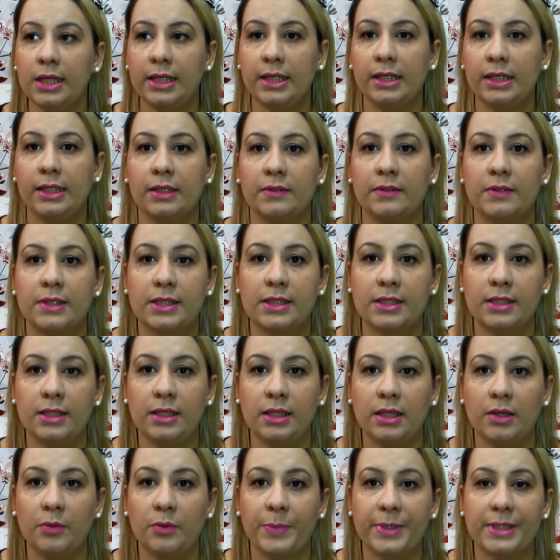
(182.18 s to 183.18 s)
Então,
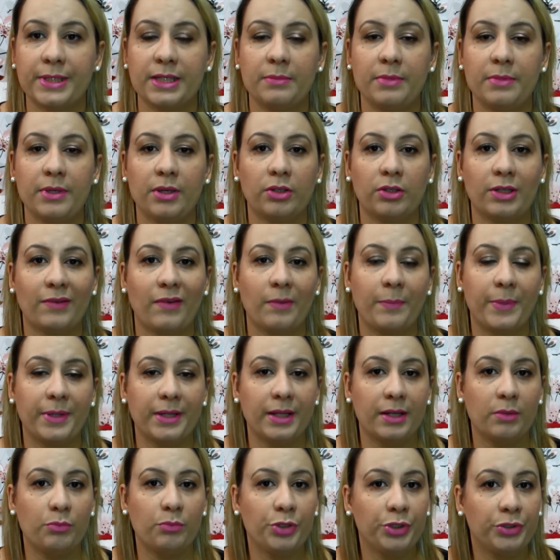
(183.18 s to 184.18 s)
assim, eu percebi que eu tava
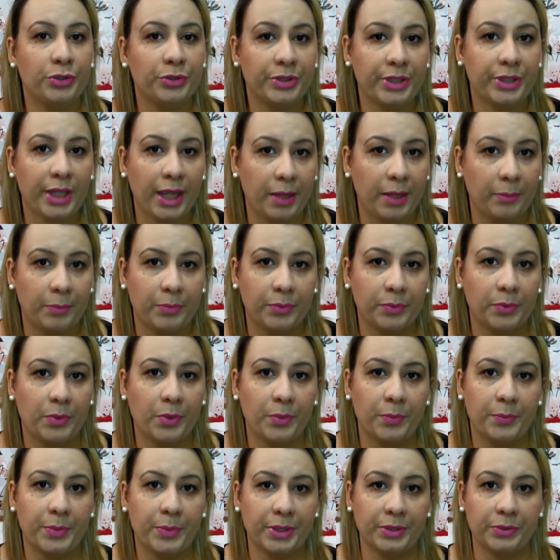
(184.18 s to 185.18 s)
perdendo muito tempo
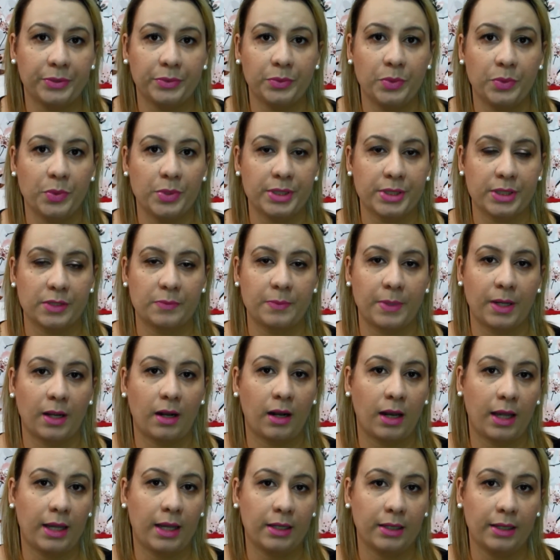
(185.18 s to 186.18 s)
comprando coisas pra
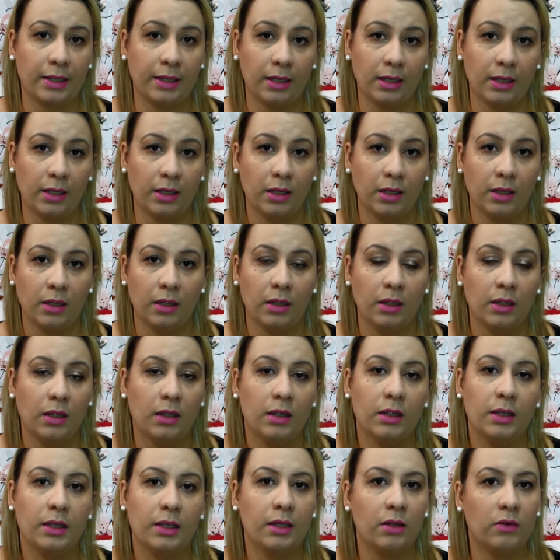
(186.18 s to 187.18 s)
Clara que,
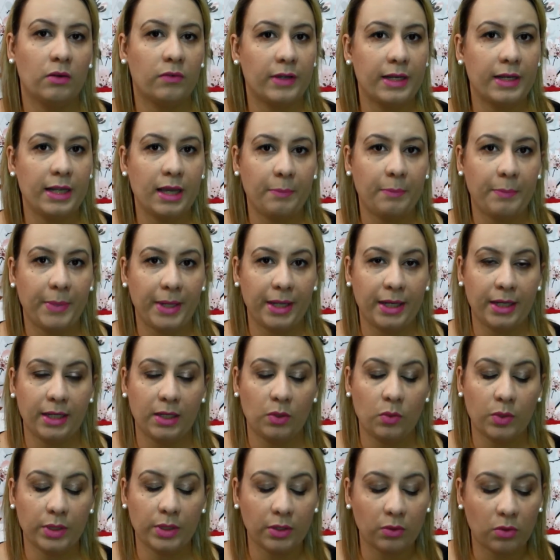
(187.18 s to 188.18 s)
que não valia a pena.
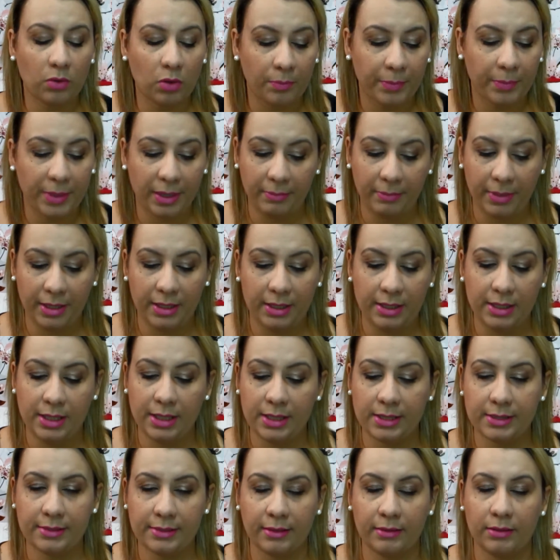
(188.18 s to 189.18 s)
E quando eu comprei
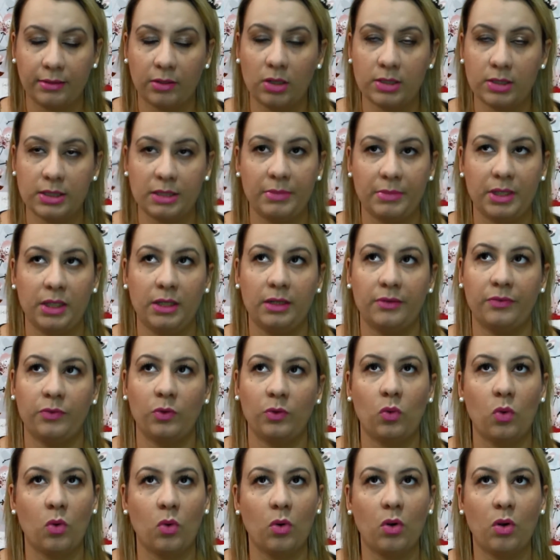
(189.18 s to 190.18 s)
Melissa, nossa, a menina
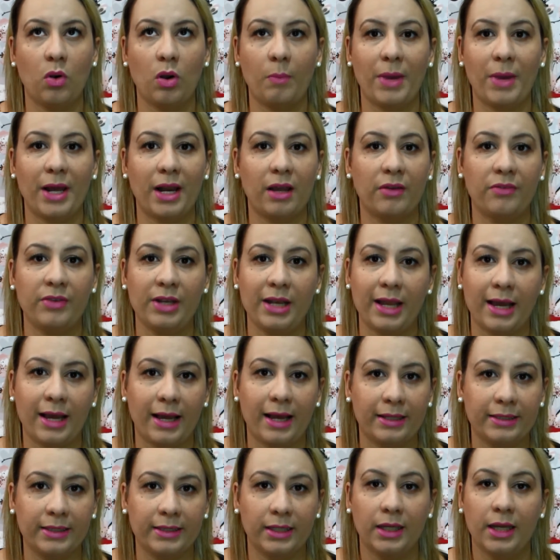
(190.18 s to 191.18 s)
ficou
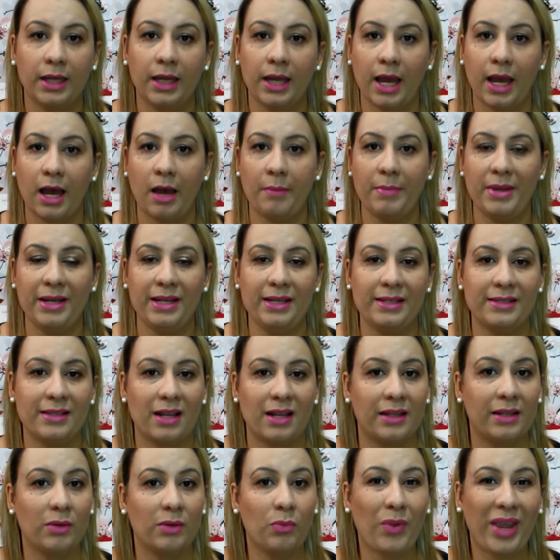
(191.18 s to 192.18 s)
maravilhada. A
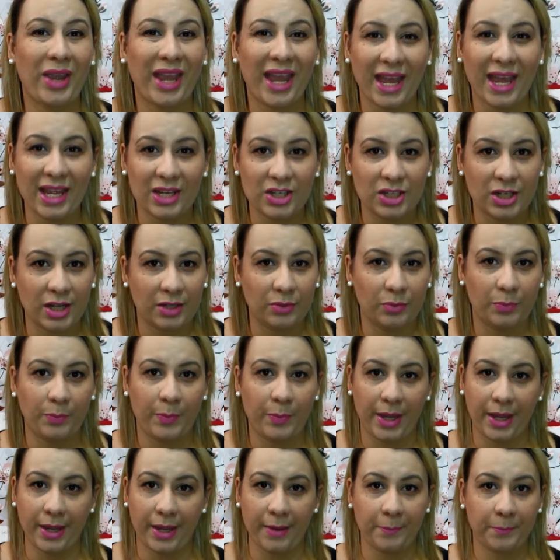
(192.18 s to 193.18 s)
Melissa, ela não quer tirar do
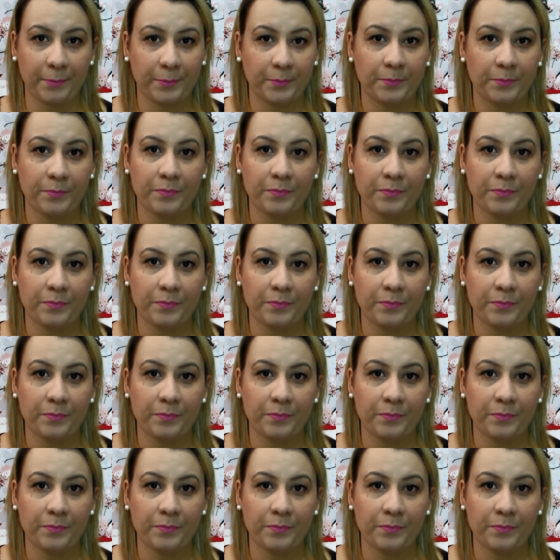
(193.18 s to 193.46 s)
pé.